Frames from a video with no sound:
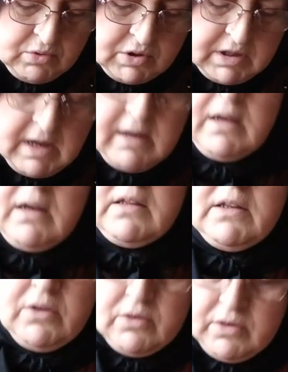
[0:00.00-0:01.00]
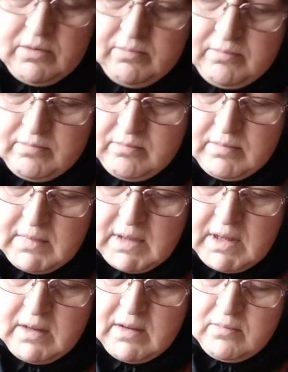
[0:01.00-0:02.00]
üç tane alıyorum.
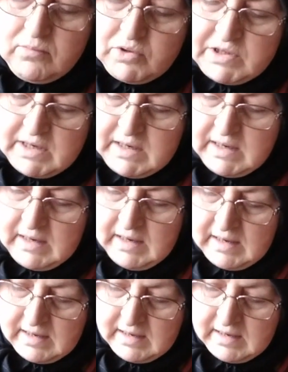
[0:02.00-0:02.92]
Bu şekil.